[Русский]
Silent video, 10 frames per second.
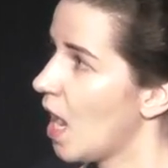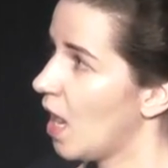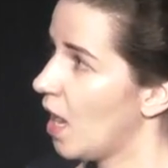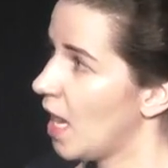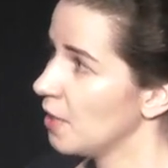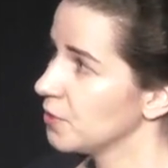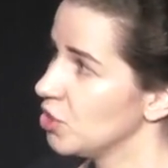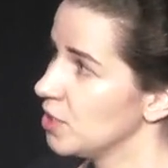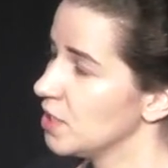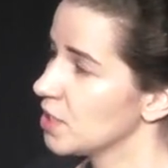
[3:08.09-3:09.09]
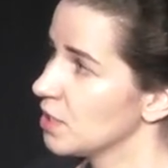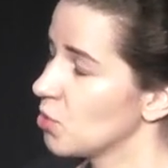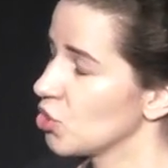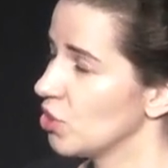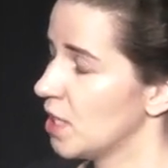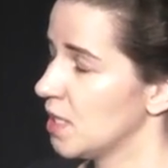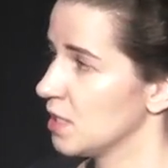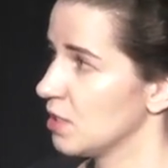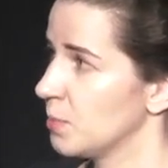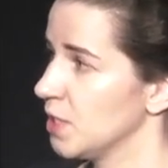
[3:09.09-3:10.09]
А альфа-частицы можно
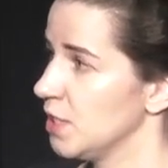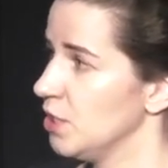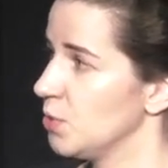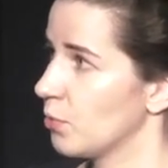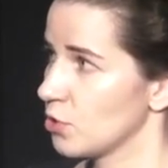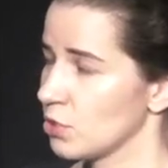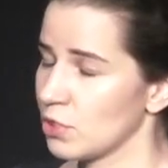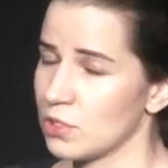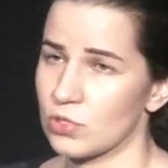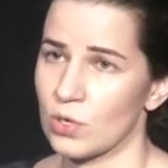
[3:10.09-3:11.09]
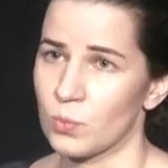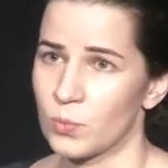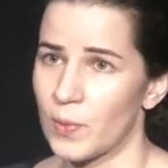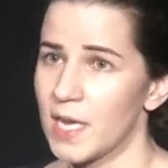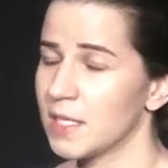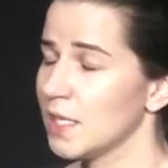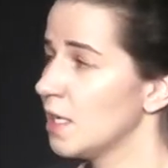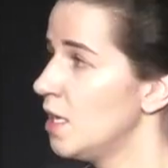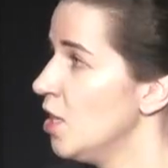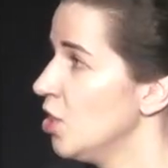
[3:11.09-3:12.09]
затормозить просто листом
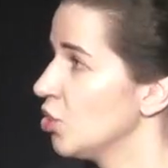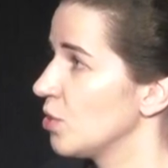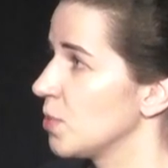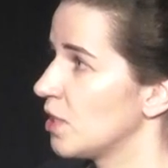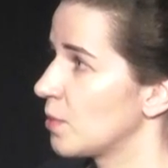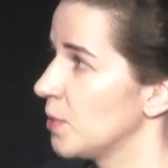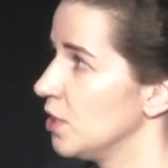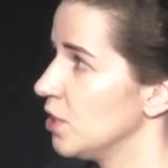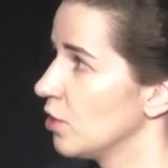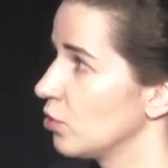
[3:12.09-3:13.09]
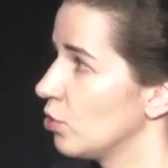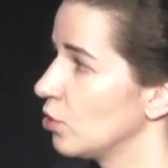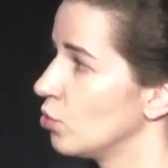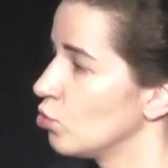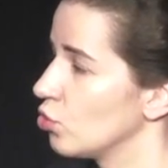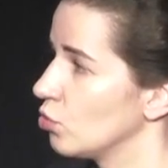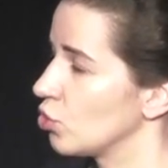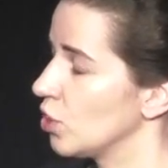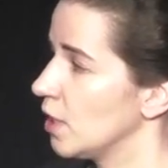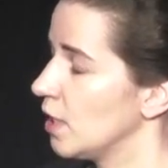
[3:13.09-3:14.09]
бумаги. Чтобы затормозить электрону, нужен
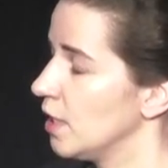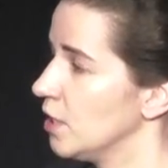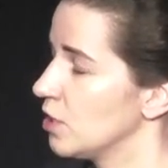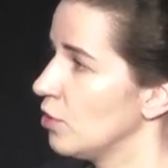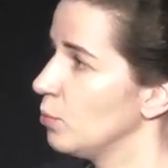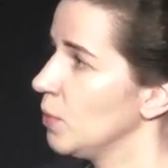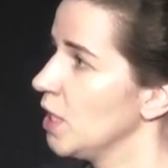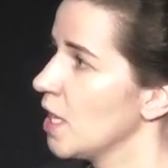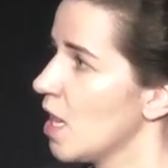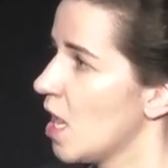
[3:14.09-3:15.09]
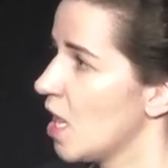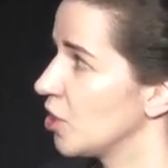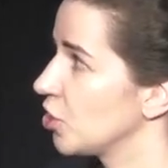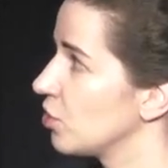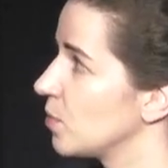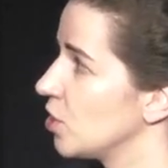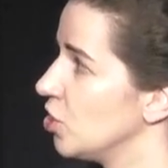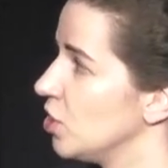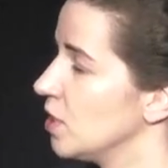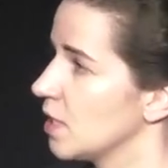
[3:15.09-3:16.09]
уже лист алюминия, а чтобы
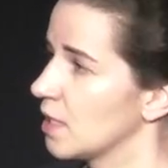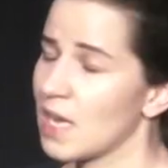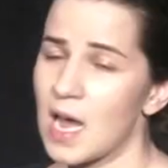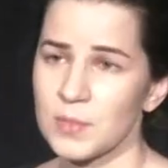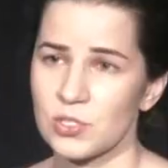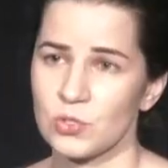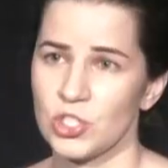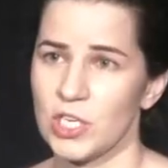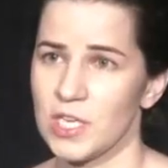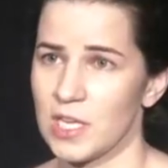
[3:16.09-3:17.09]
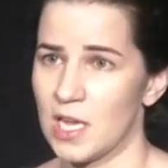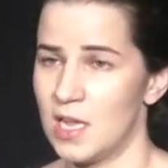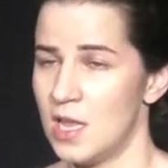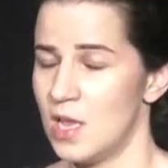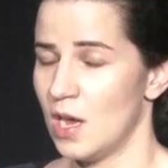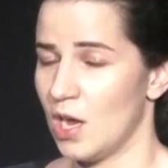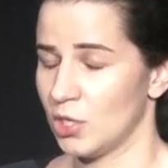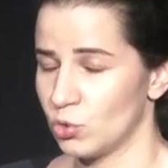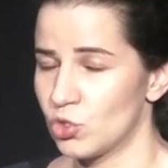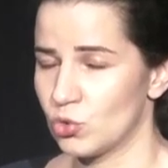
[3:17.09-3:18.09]
защититься от гамма-излучения,
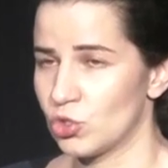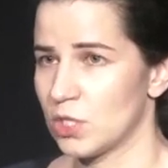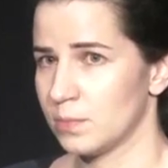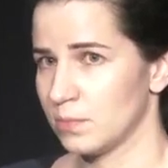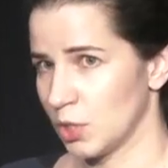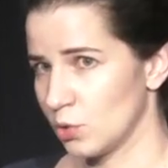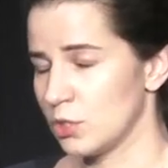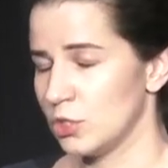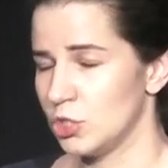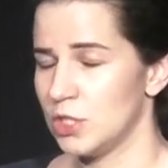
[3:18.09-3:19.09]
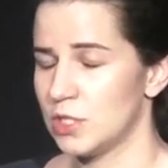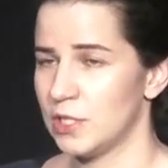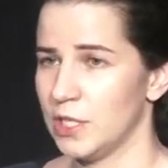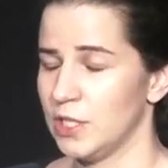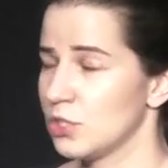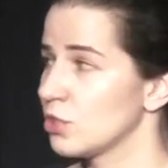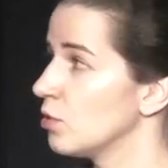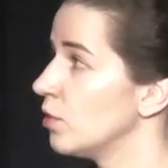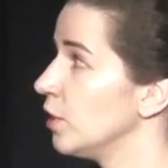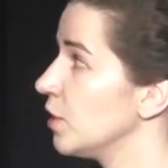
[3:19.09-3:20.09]
а, нужен уже такой значительный
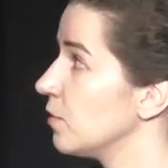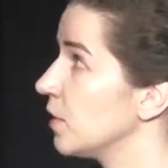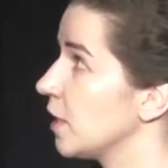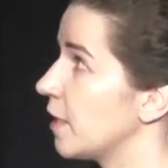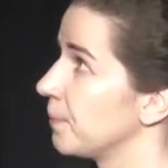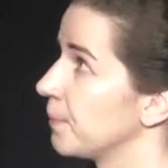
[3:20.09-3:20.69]
слой свинца.